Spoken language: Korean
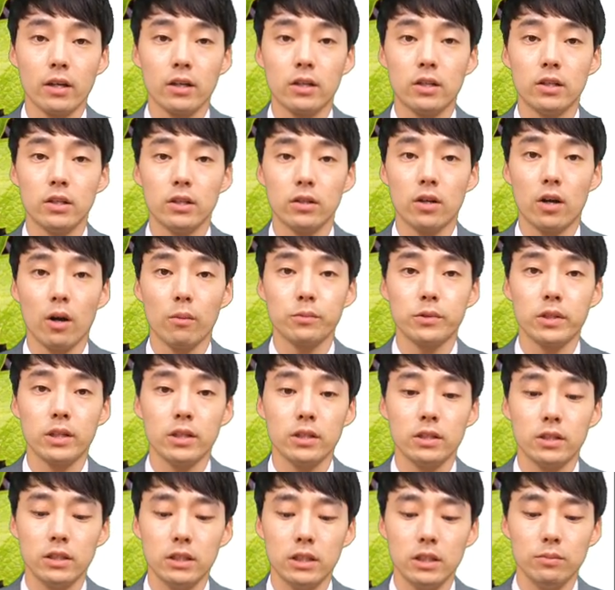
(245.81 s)
그
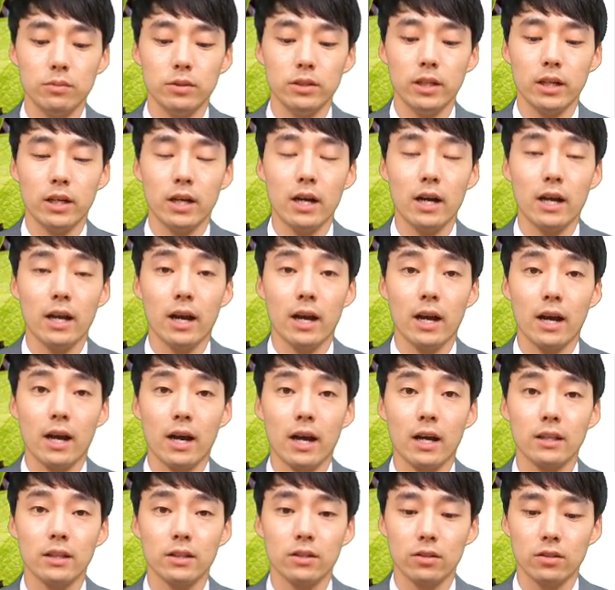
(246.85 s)
껍질을 씹으니까
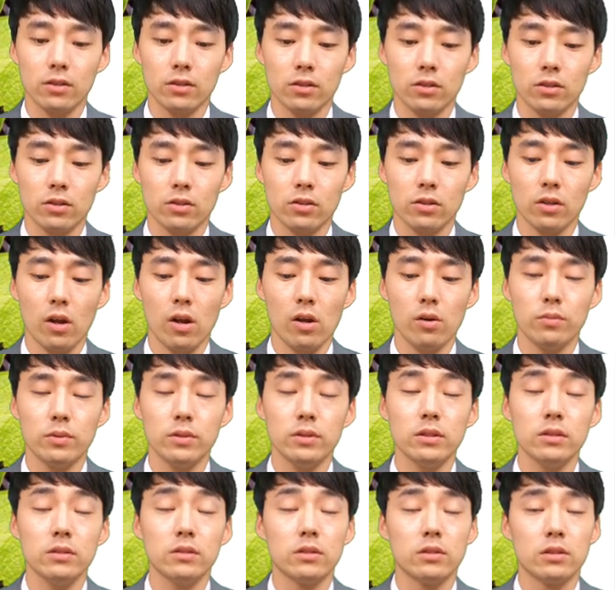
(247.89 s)
약간
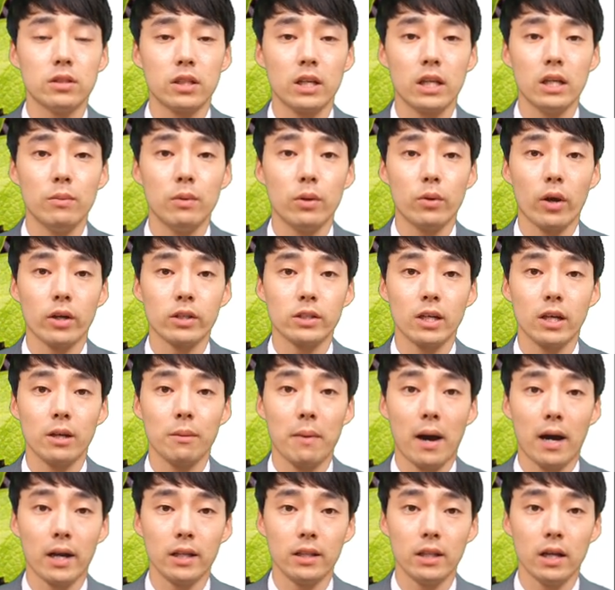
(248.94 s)
떫은 느낌이
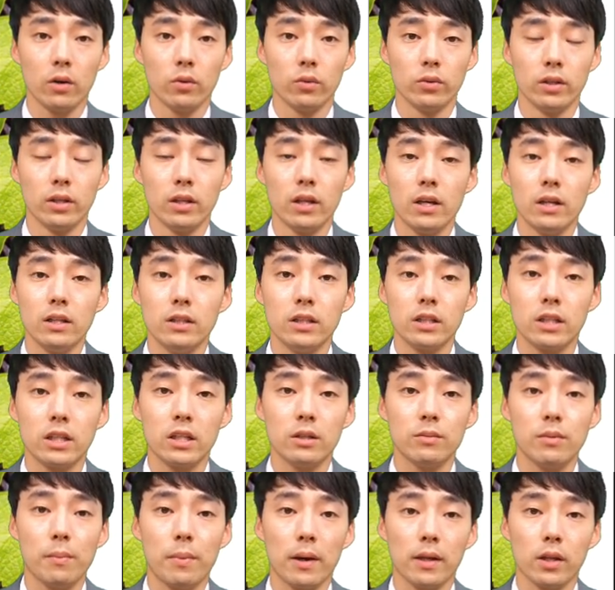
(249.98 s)
굉장히 많이 나온
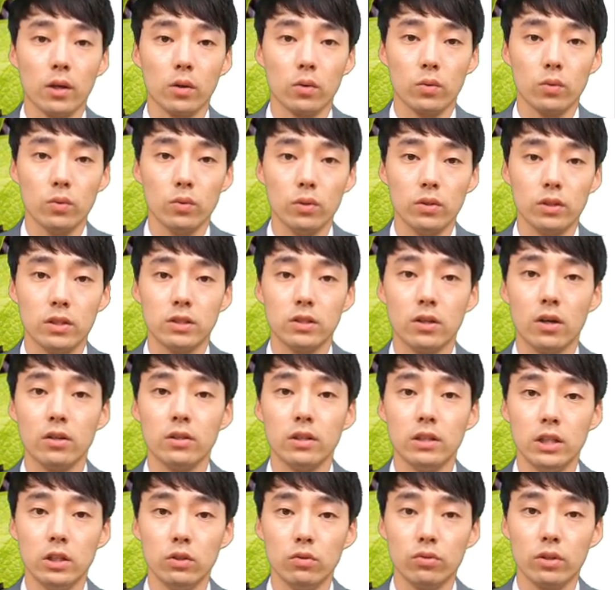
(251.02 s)
느낌을 받았고
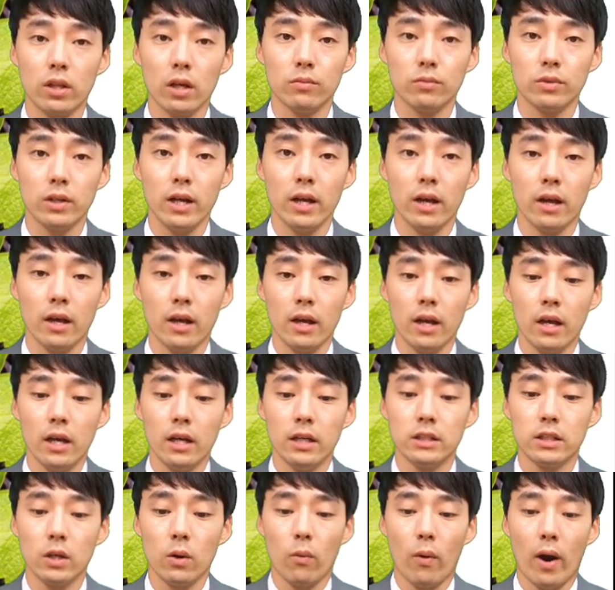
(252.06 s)
그런 이유 때문에
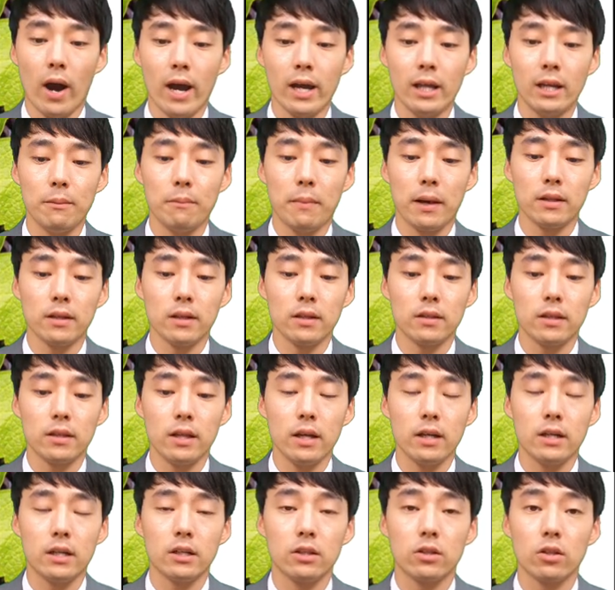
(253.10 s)
이제 와인을 만들
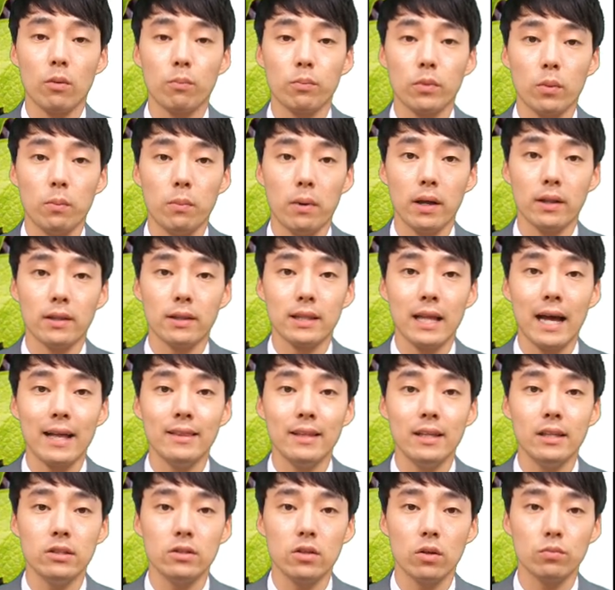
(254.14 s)
때 그 텁텁한
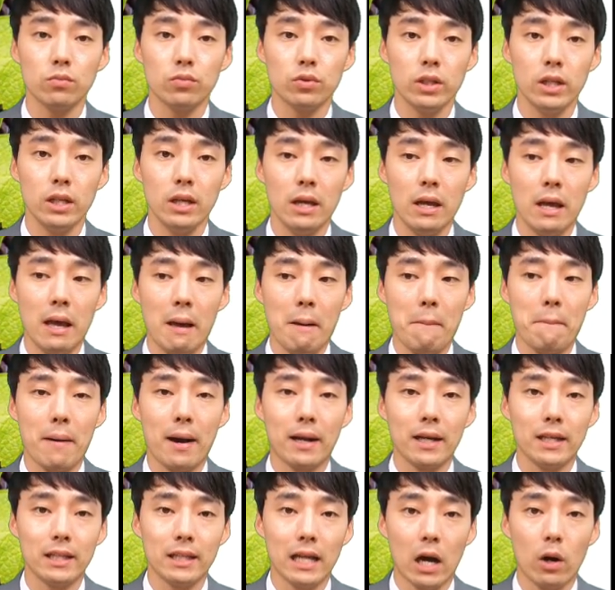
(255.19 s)
탄닌 성분이
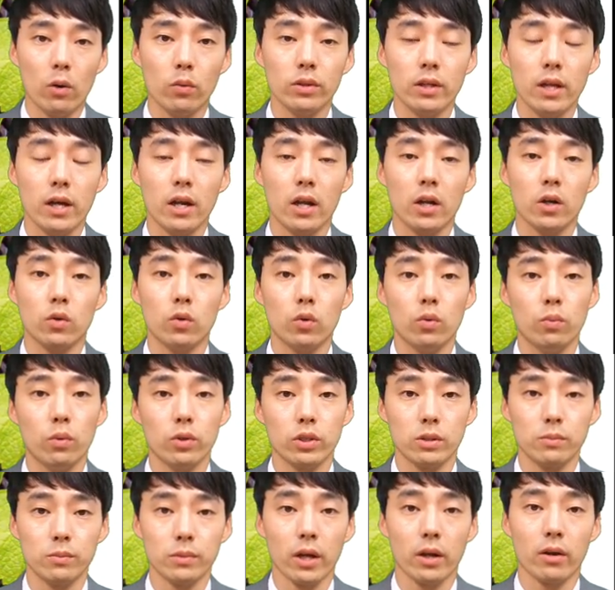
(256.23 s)
많이 나온다라고
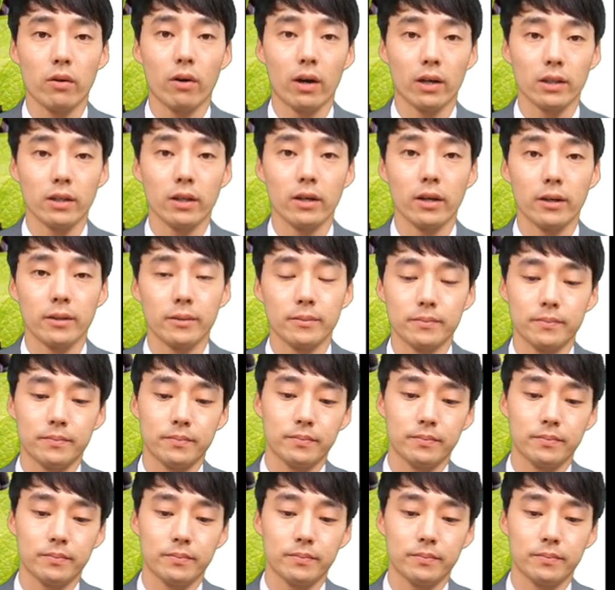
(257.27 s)
보시면 될 것 같아요.